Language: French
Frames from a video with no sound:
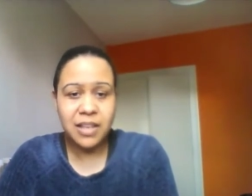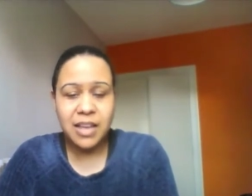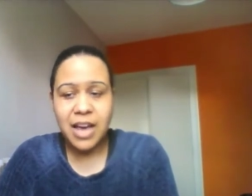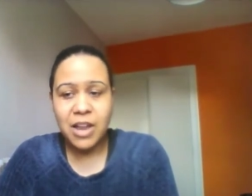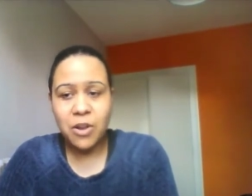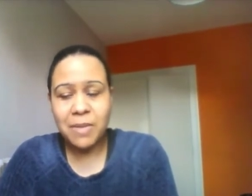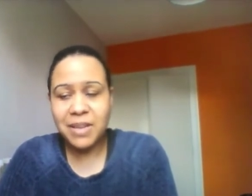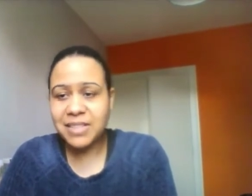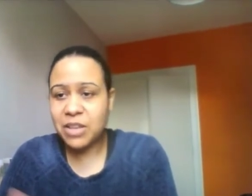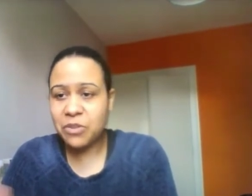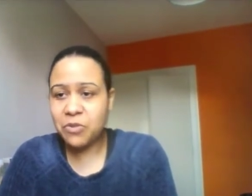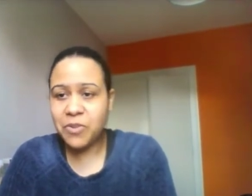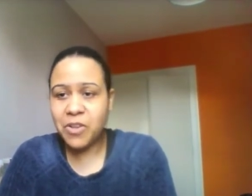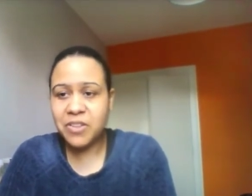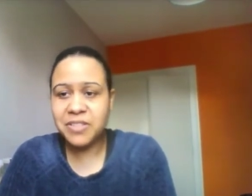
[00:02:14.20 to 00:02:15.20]
À l'ambassade
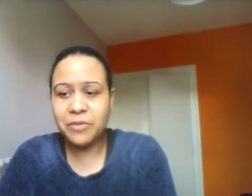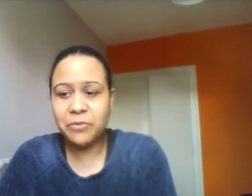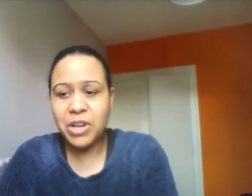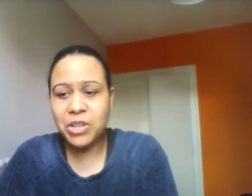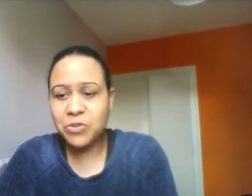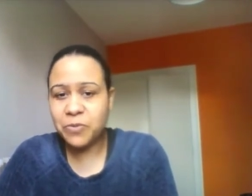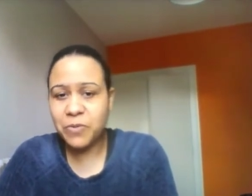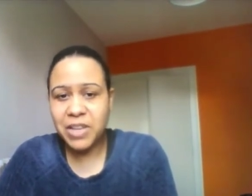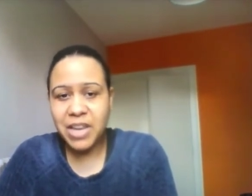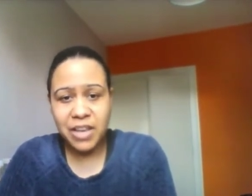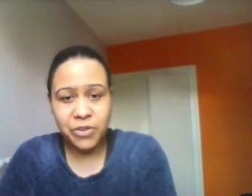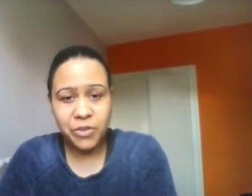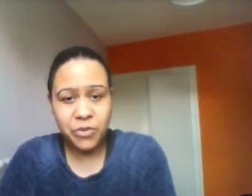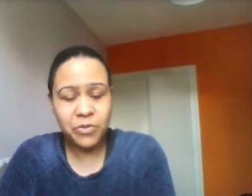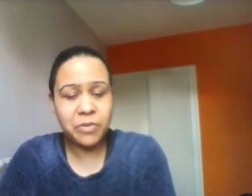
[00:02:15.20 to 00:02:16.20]
de France, des fois, tu fais la
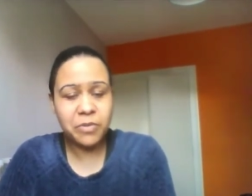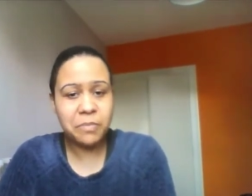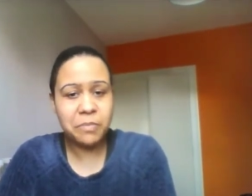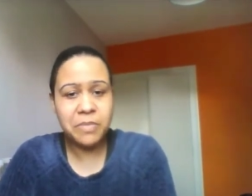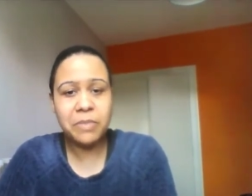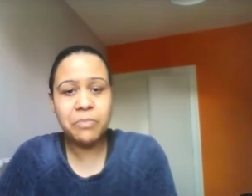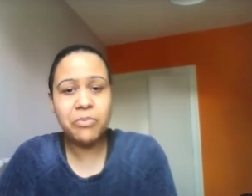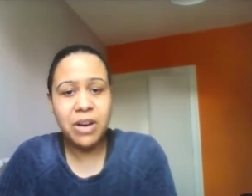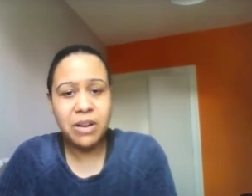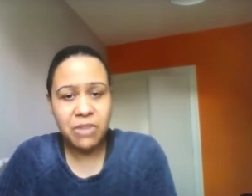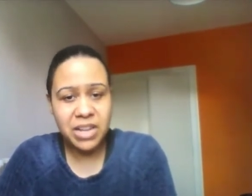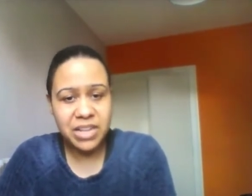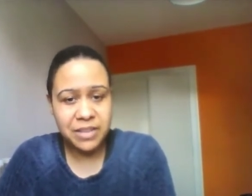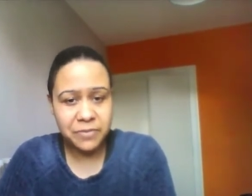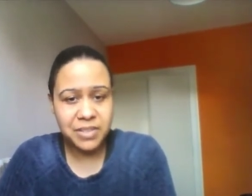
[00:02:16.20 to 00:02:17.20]
queue, mais pour
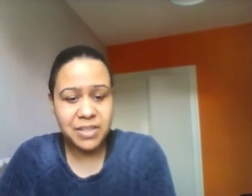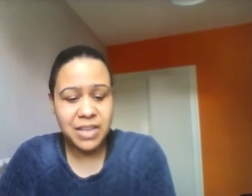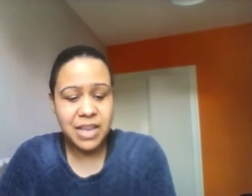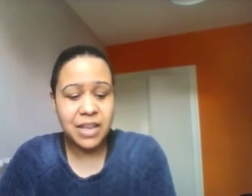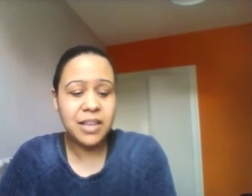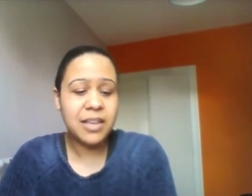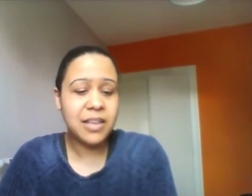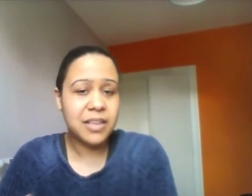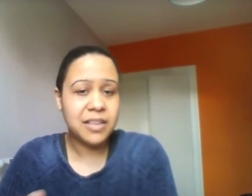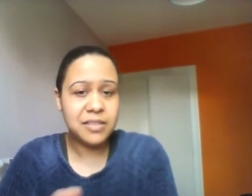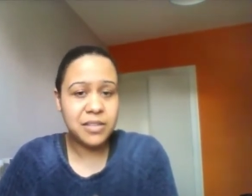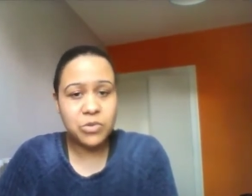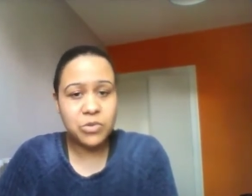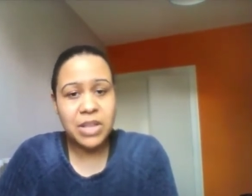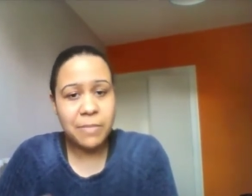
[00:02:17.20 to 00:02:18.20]
avoir les visas,
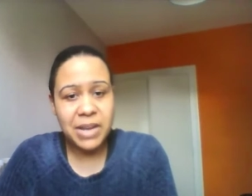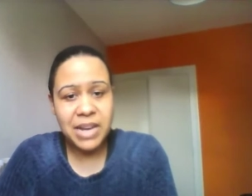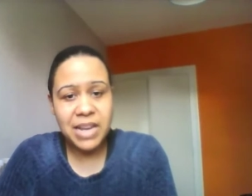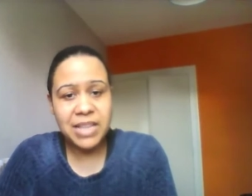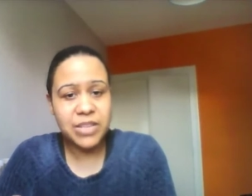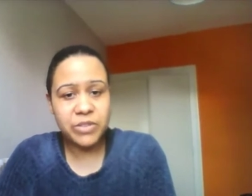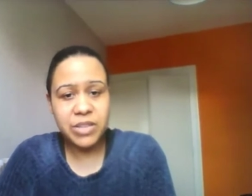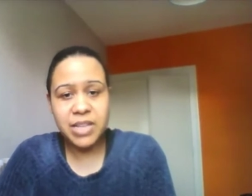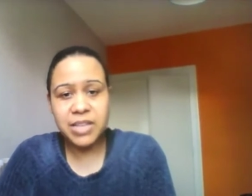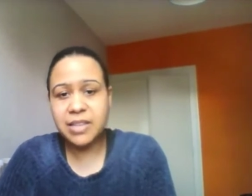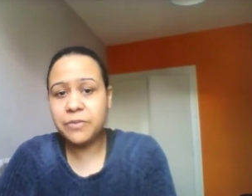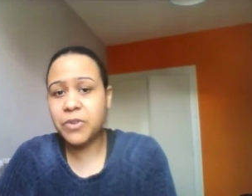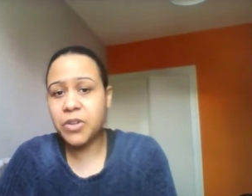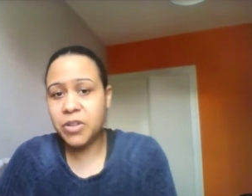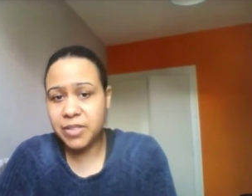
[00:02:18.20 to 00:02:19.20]
si tu n'as pas la
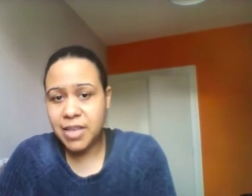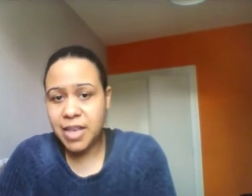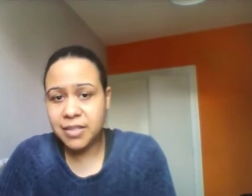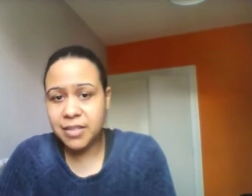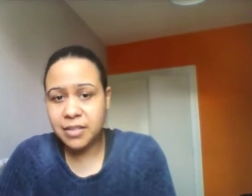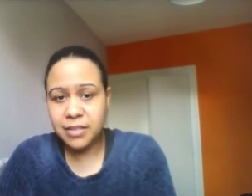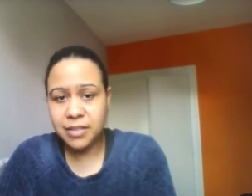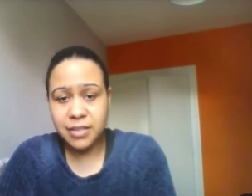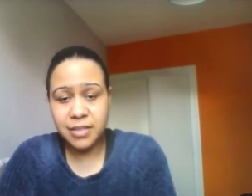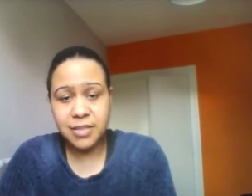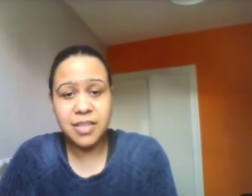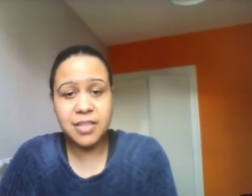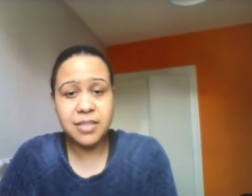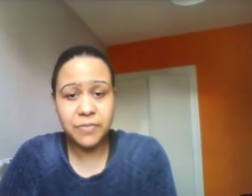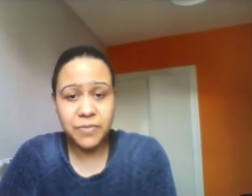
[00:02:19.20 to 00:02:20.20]
nationalité française,
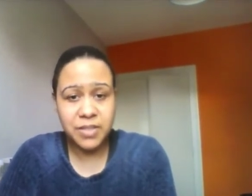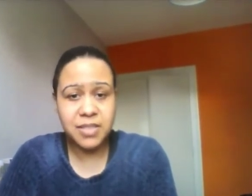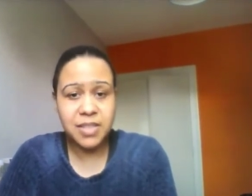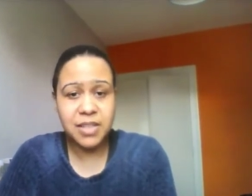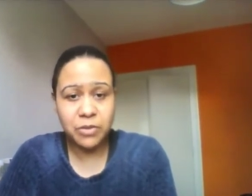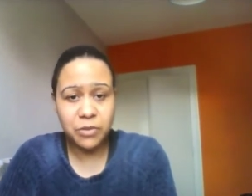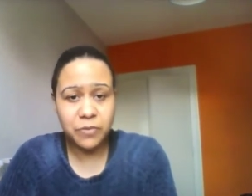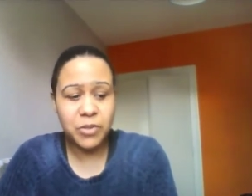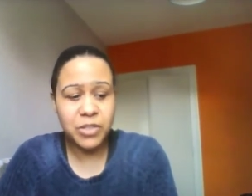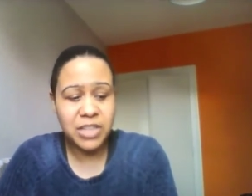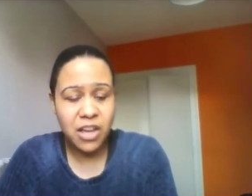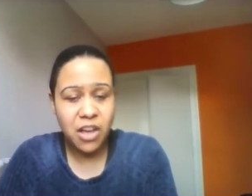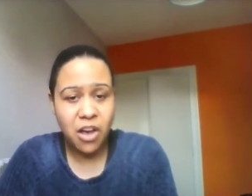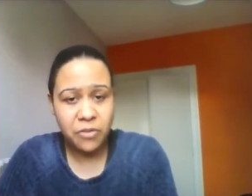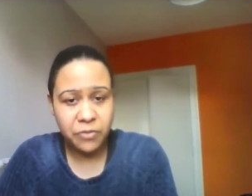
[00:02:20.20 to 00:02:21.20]
c'est difficile de
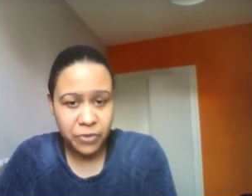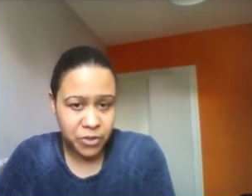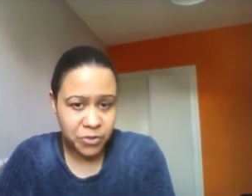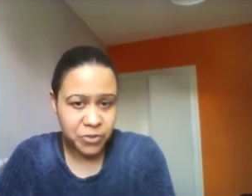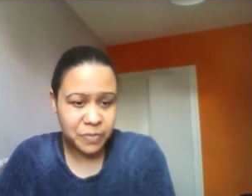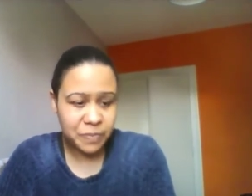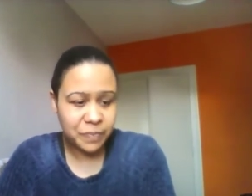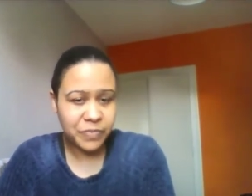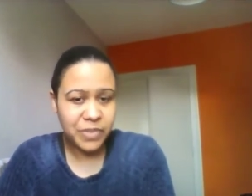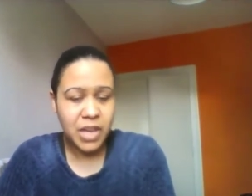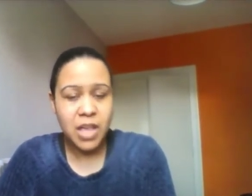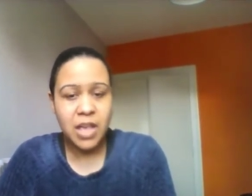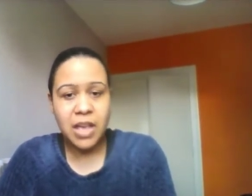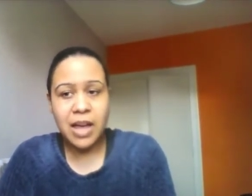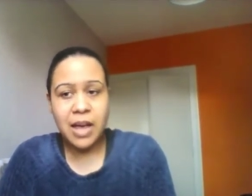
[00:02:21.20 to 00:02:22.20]
venir en France.
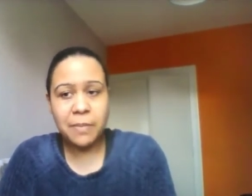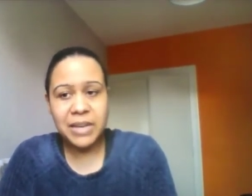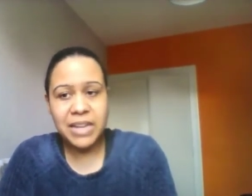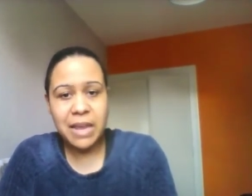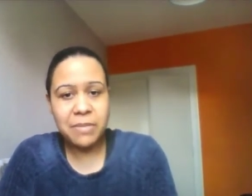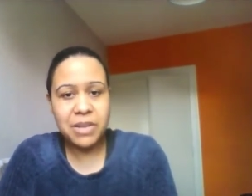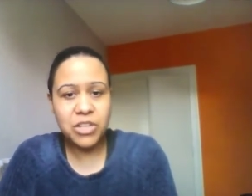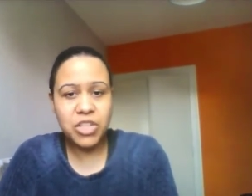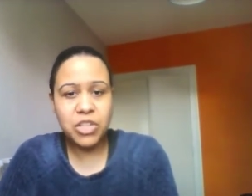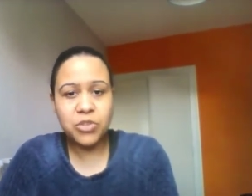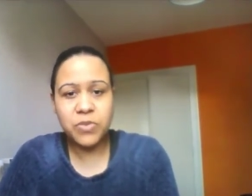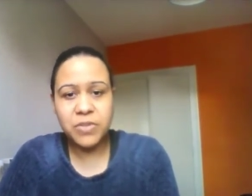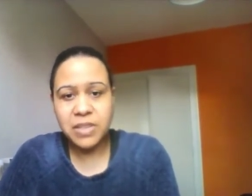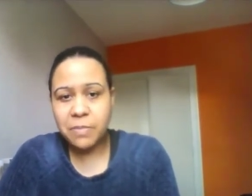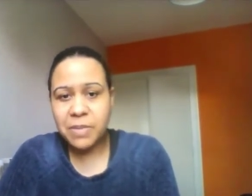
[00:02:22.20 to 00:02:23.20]
Après la Belgique,
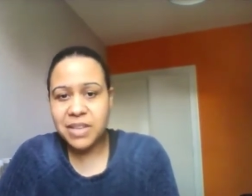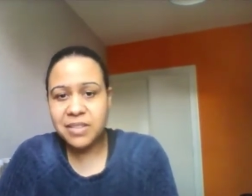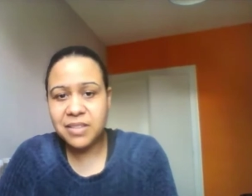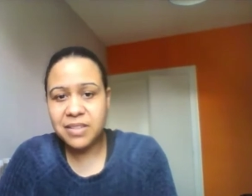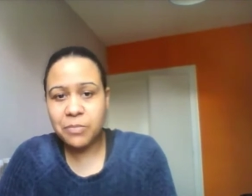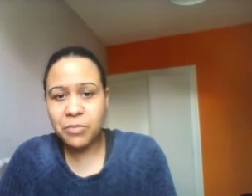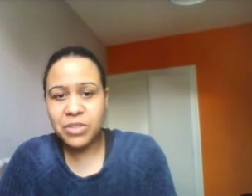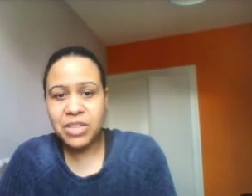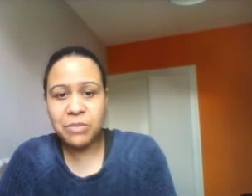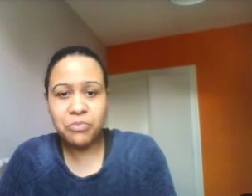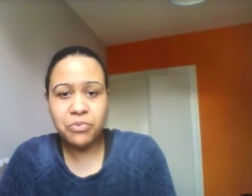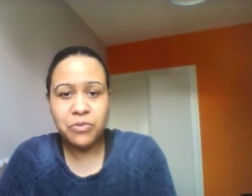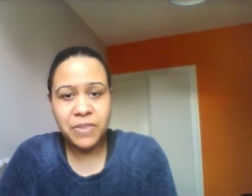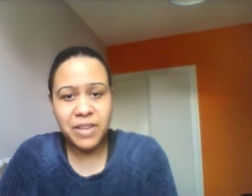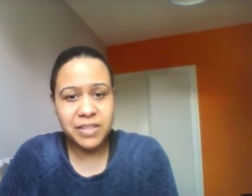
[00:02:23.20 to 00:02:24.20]
je ne sais pas si c'est peut-être
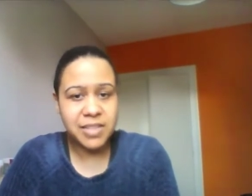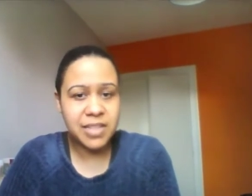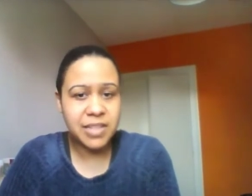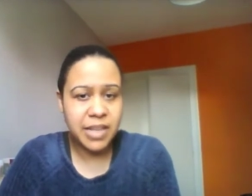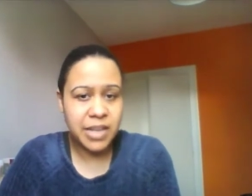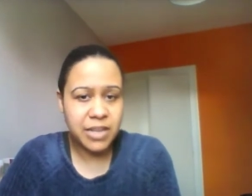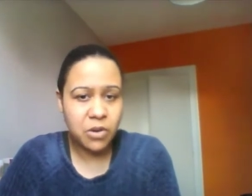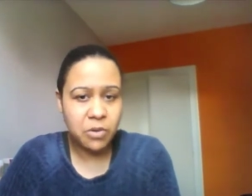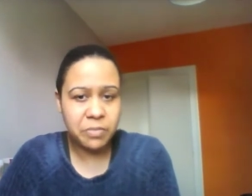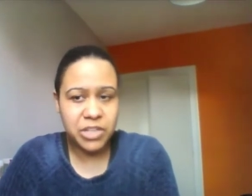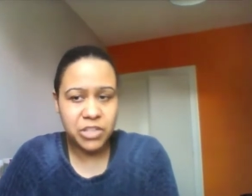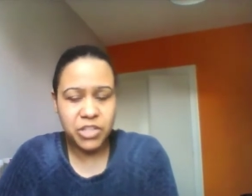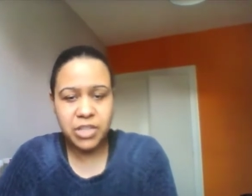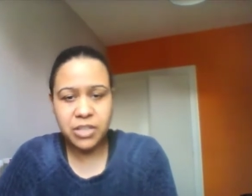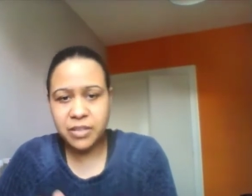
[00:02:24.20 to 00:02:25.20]
plus facile d'aller en
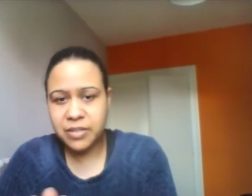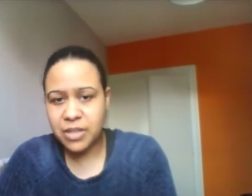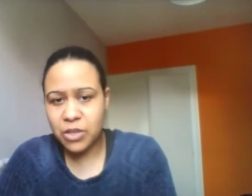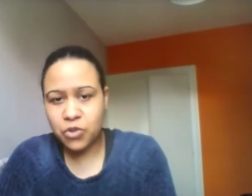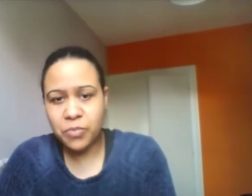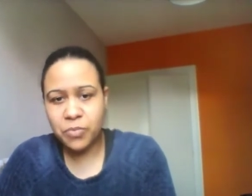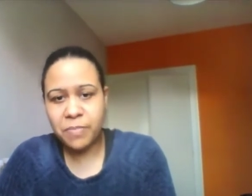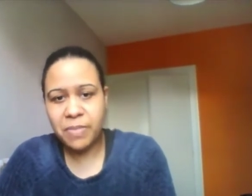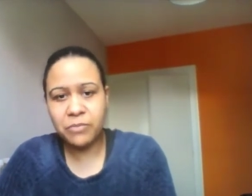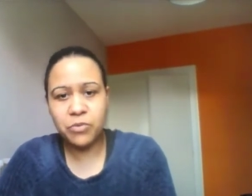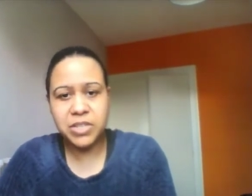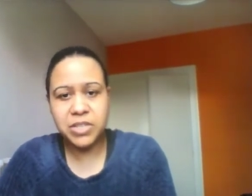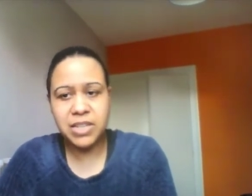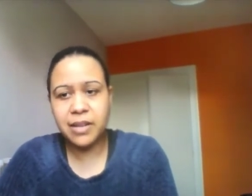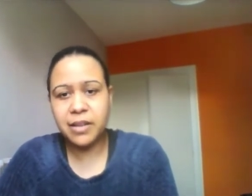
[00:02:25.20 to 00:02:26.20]
Belgique, ça je ne peux pas
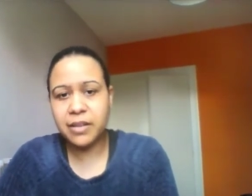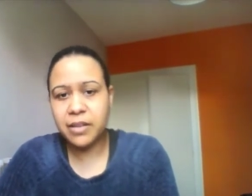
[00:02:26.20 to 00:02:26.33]
vous dire.